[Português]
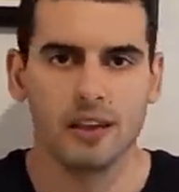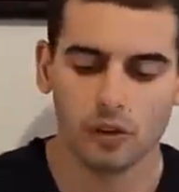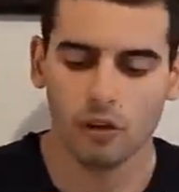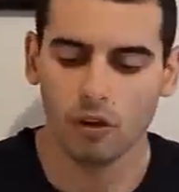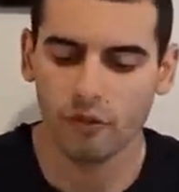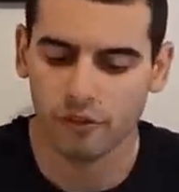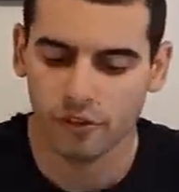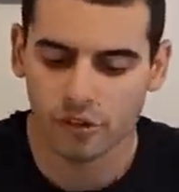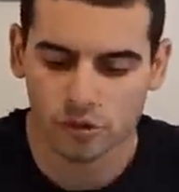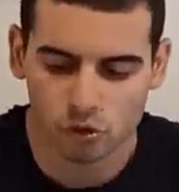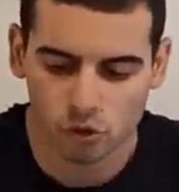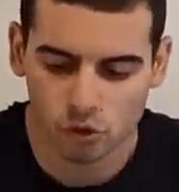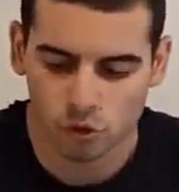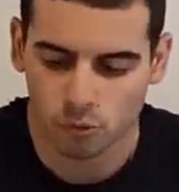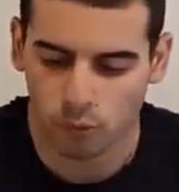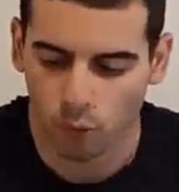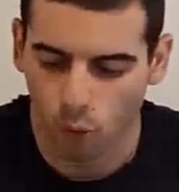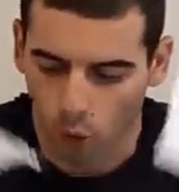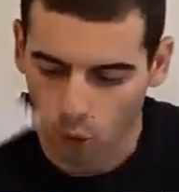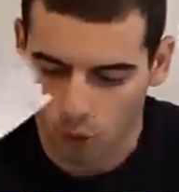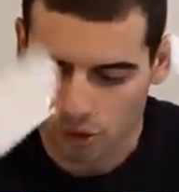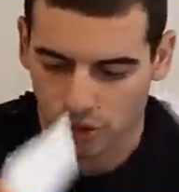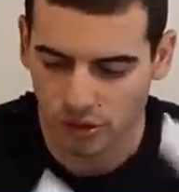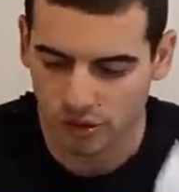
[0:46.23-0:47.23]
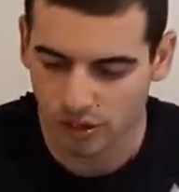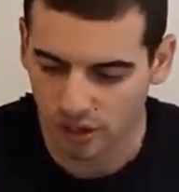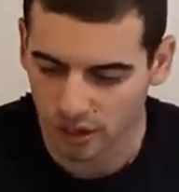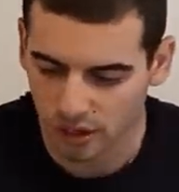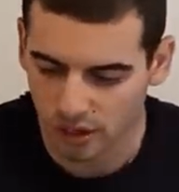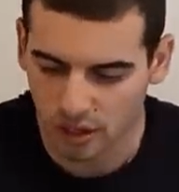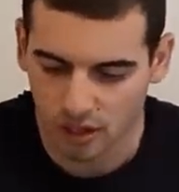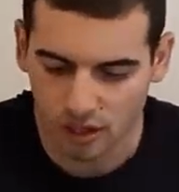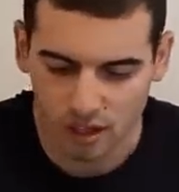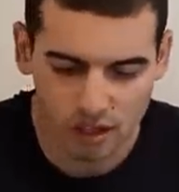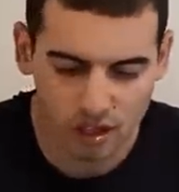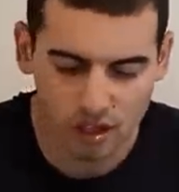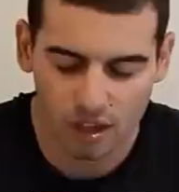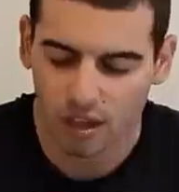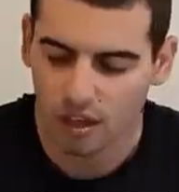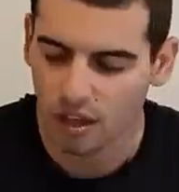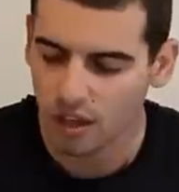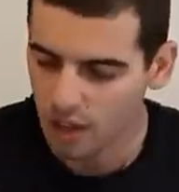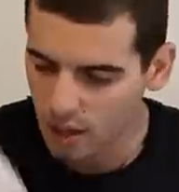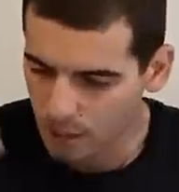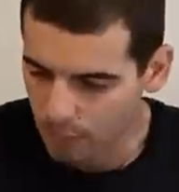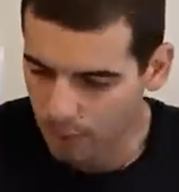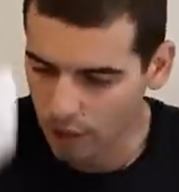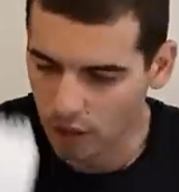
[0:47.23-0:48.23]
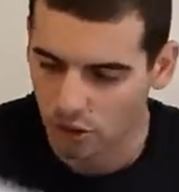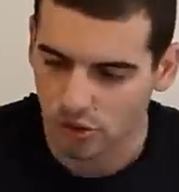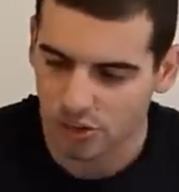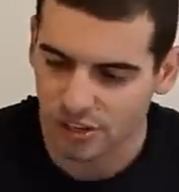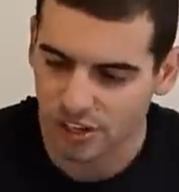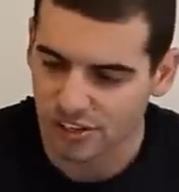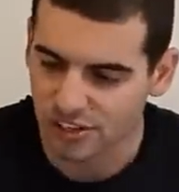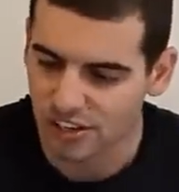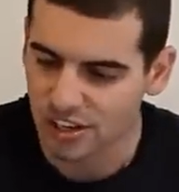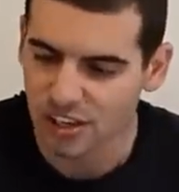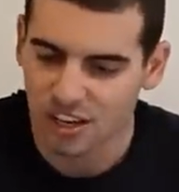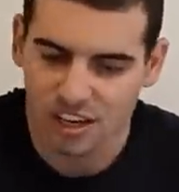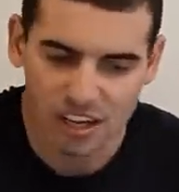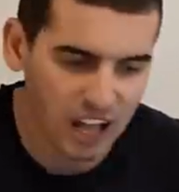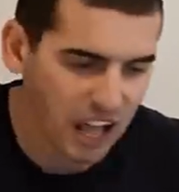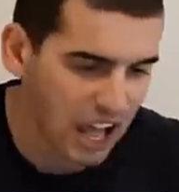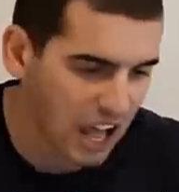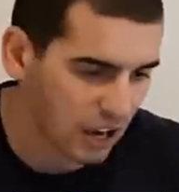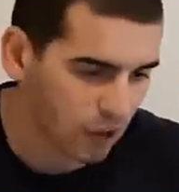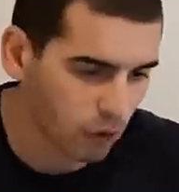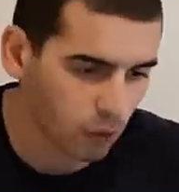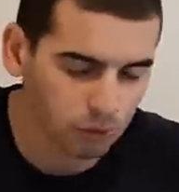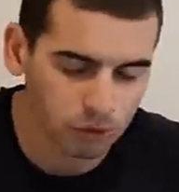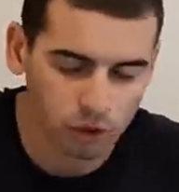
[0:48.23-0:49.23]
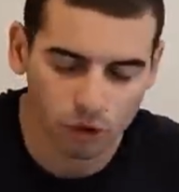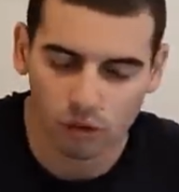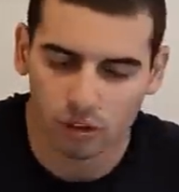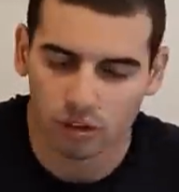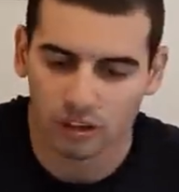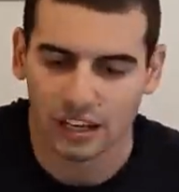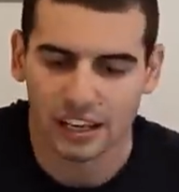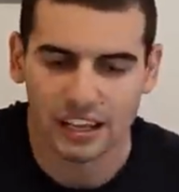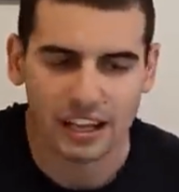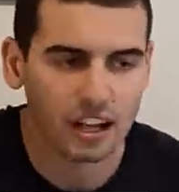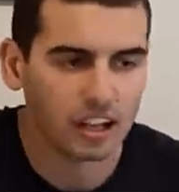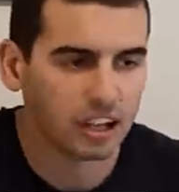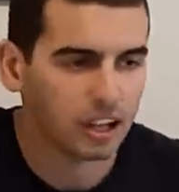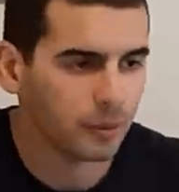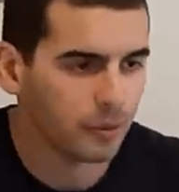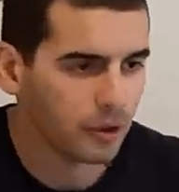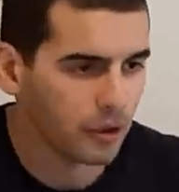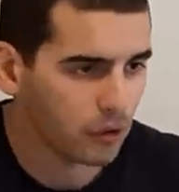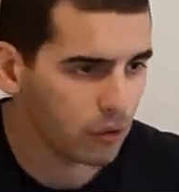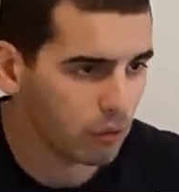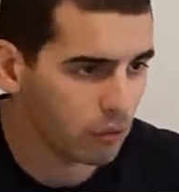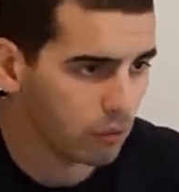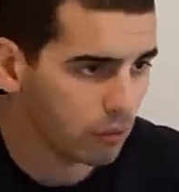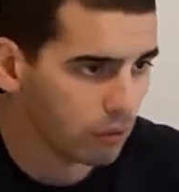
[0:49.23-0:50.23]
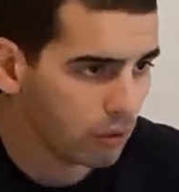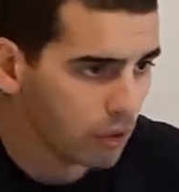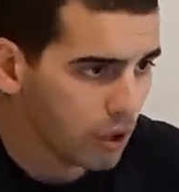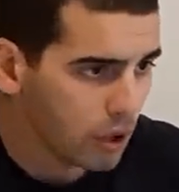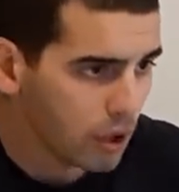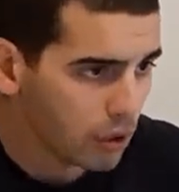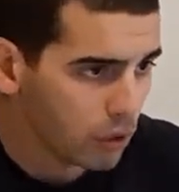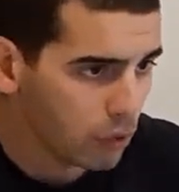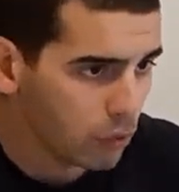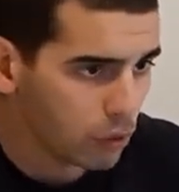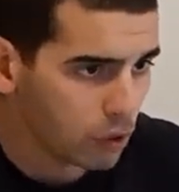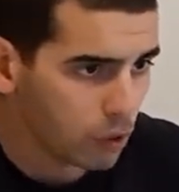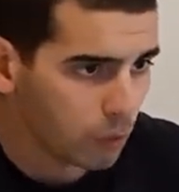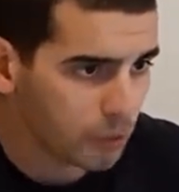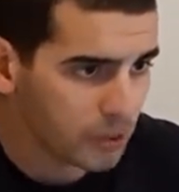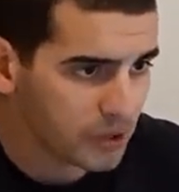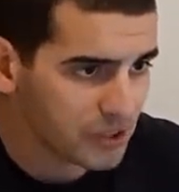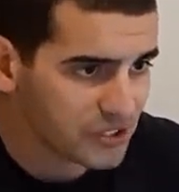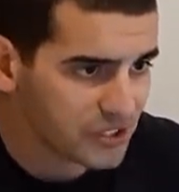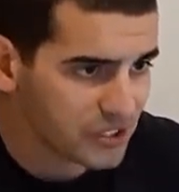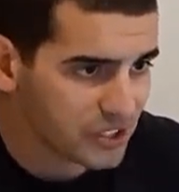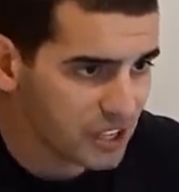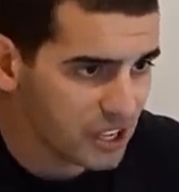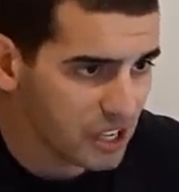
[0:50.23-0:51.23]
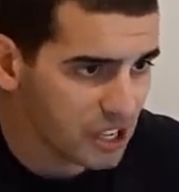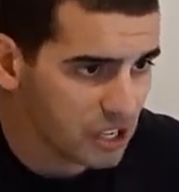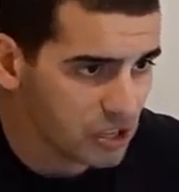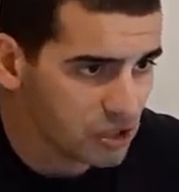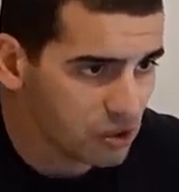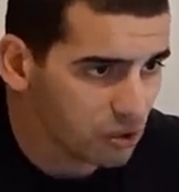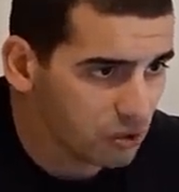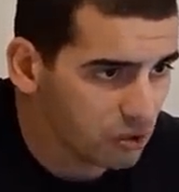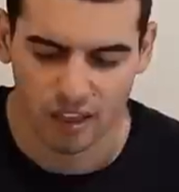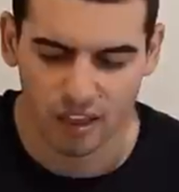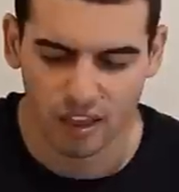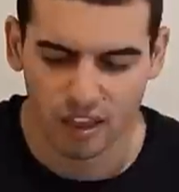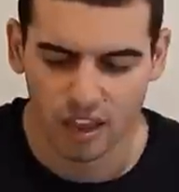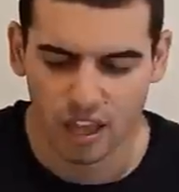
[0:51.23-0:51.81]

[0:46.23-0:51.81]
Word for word: Eu fiz uns posts aqui para não esquecer de nada. O computador tá ligado também com o que eu preciso.